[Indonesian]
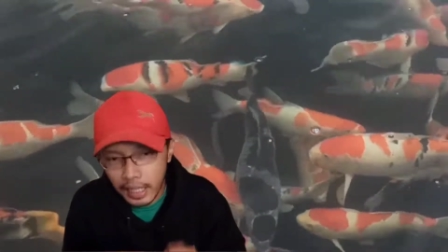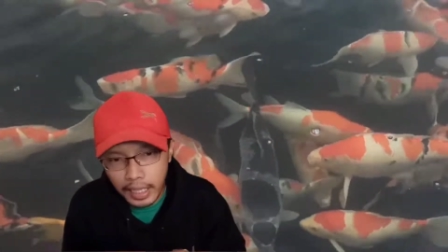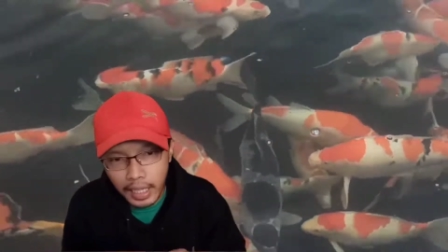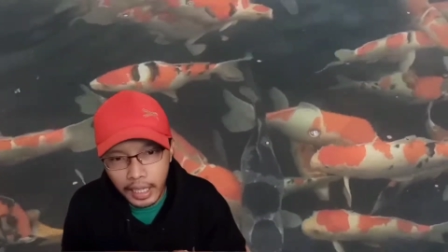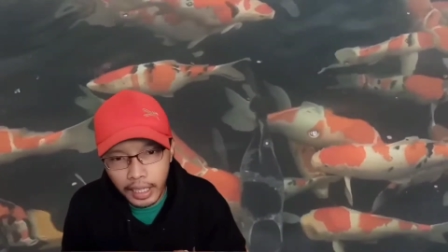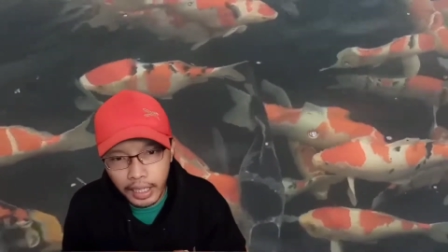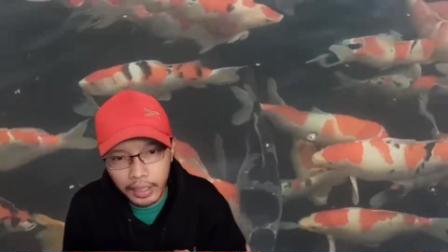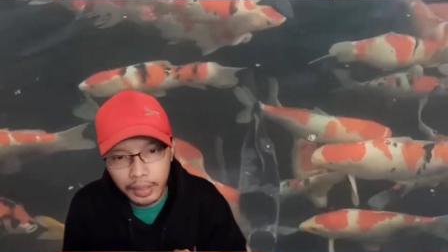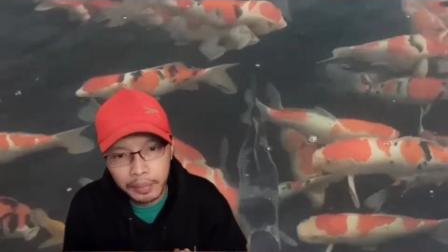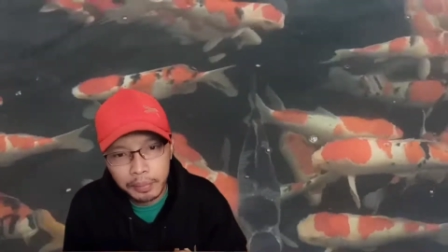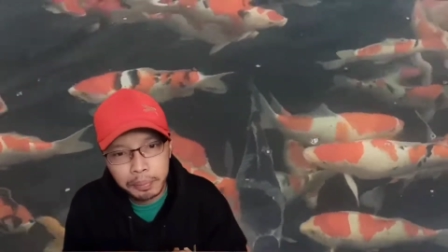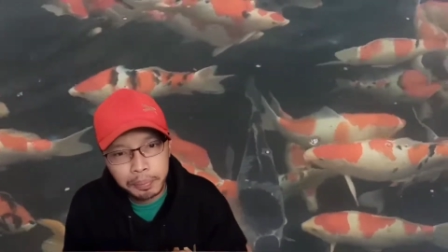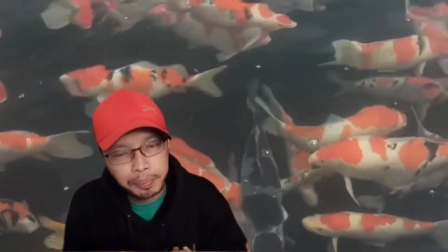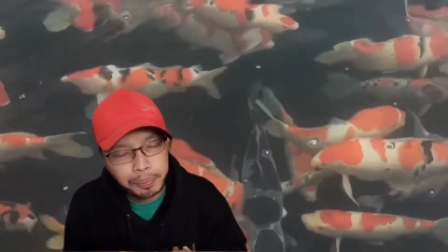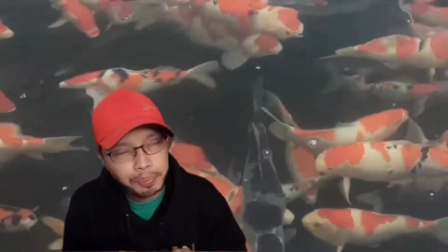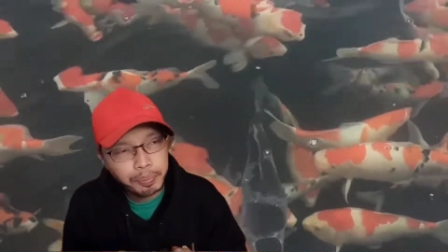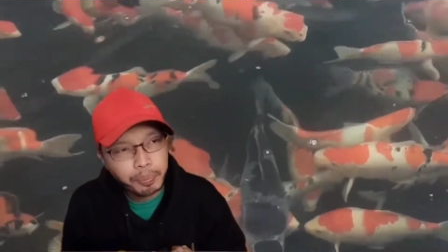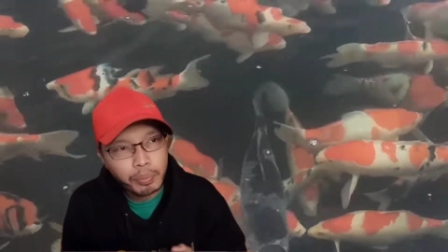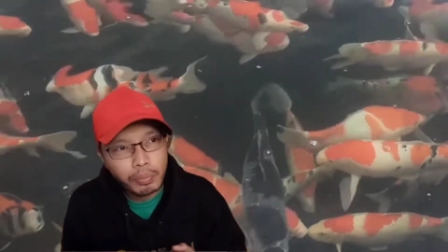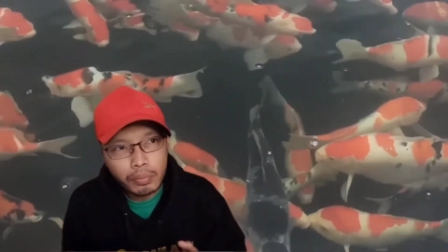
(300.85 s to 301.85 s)
ikan
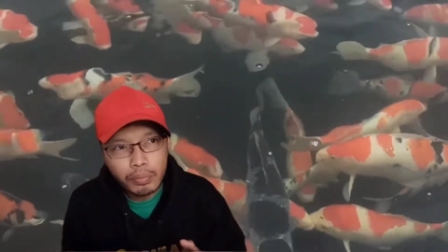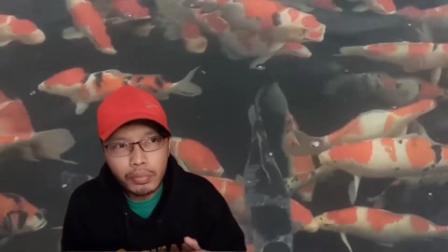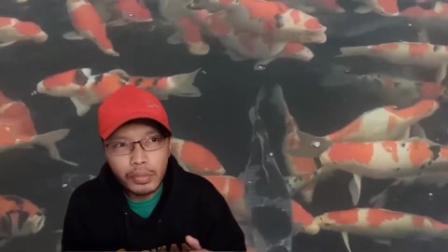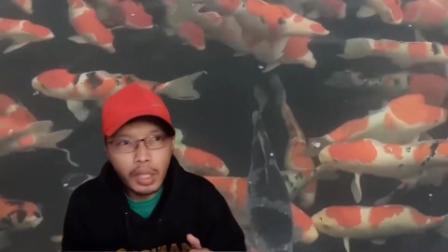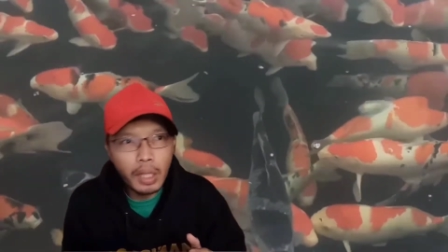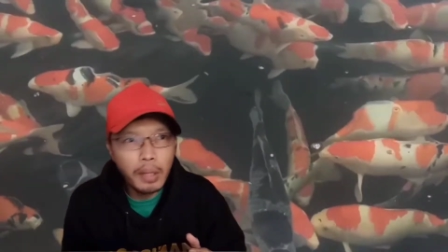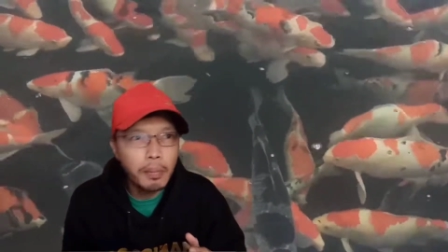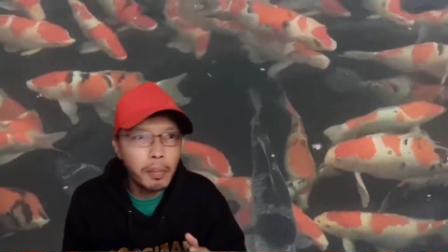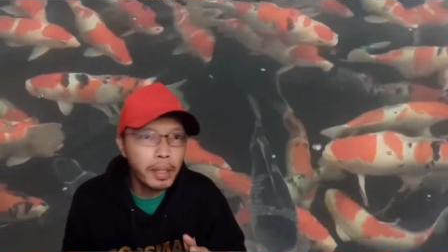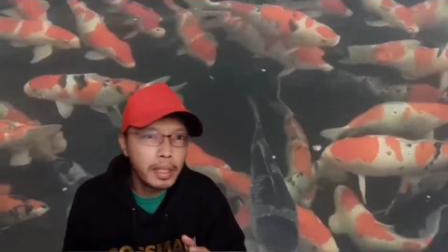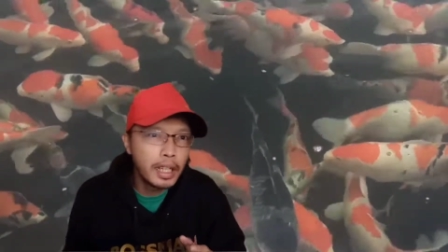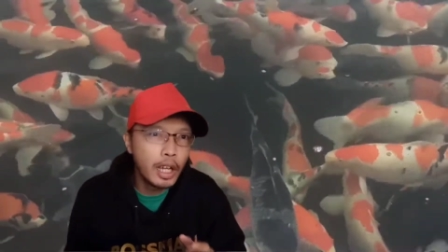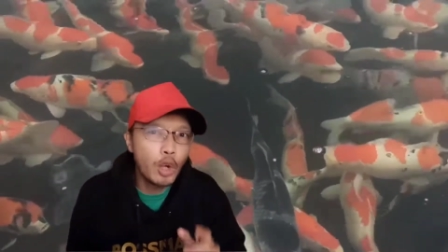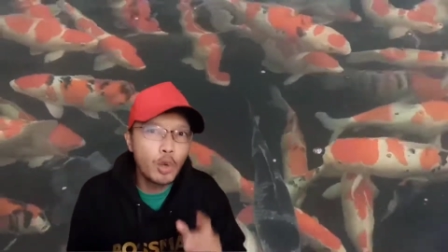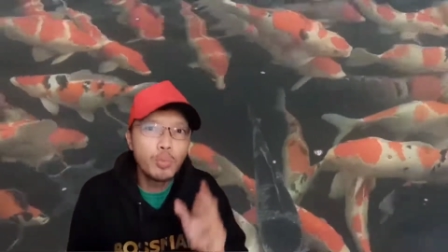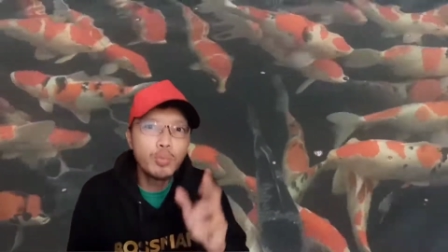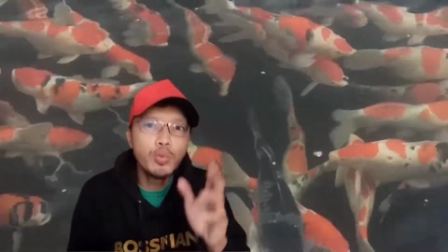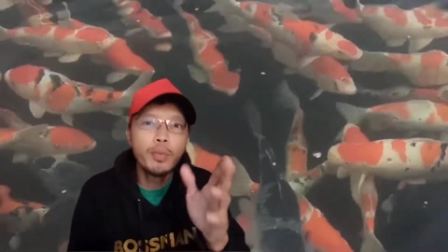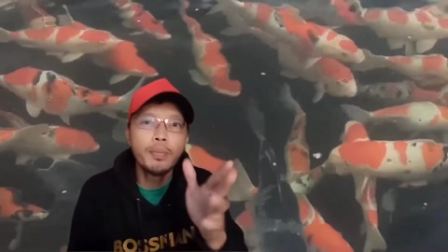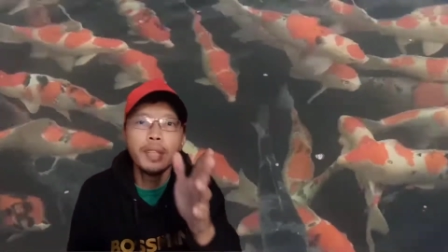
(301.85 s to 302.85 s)
pada
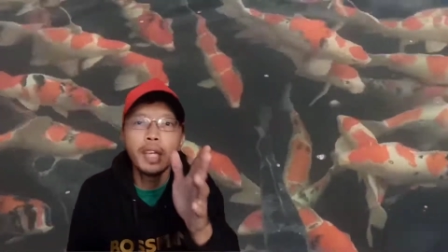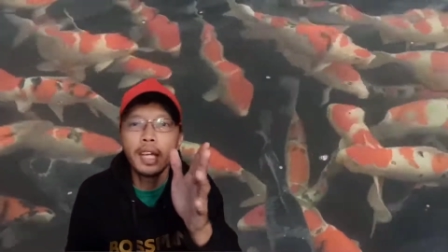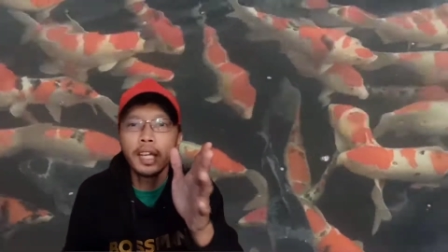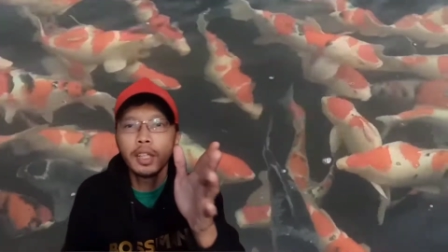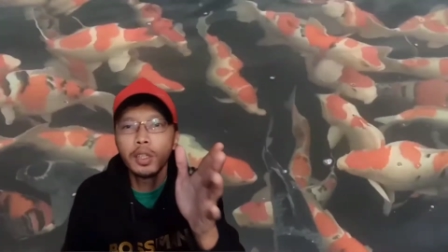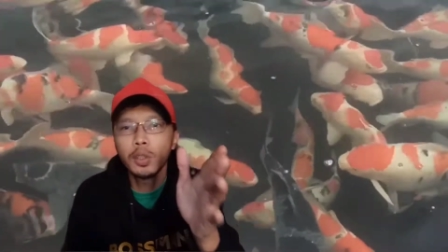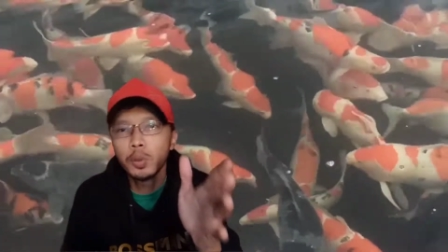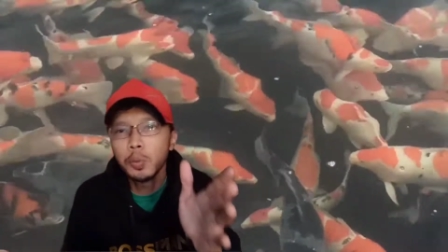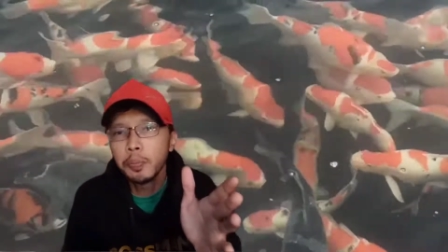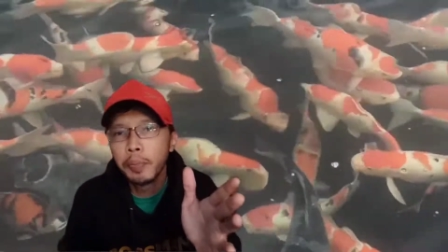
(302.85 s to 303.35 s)
umumnya itu